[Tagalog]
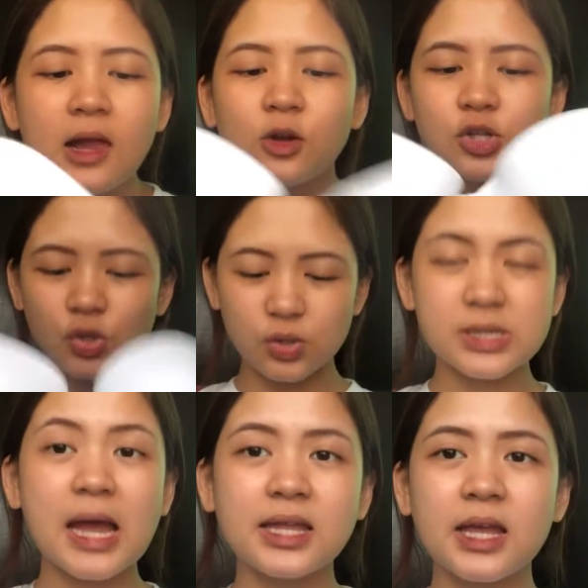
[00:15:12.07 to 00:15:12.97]
Gusto ko
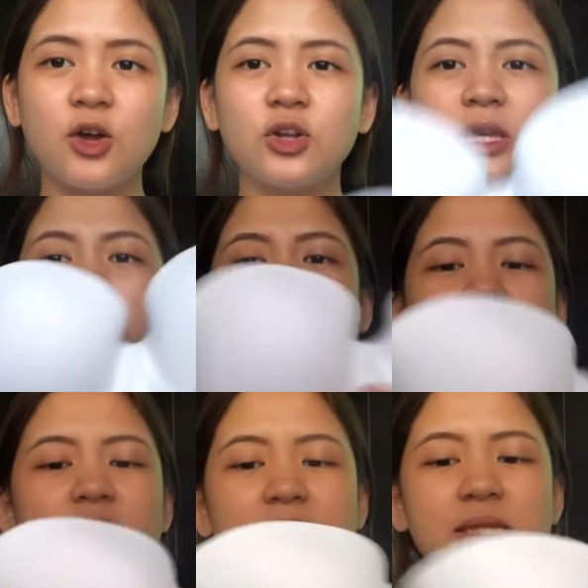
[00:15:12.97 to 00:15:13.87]
sana yon
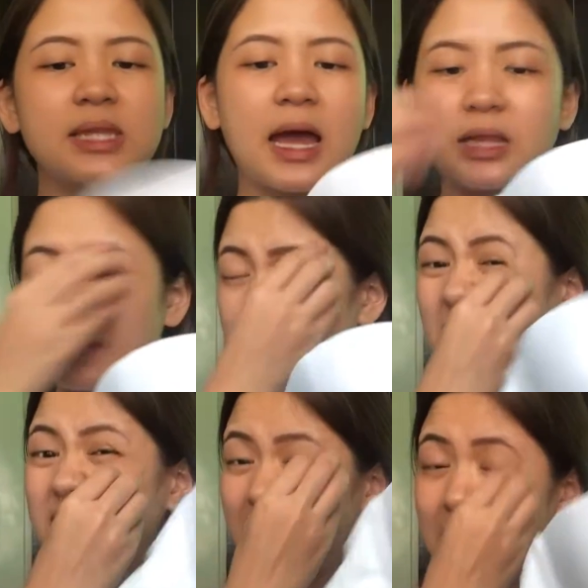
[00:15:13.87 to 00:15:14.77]
It's just that
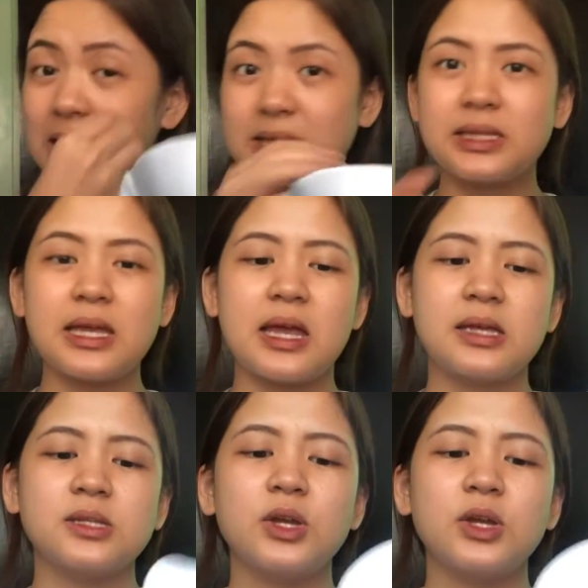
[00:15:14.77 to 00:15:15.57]
bundle kasi eh.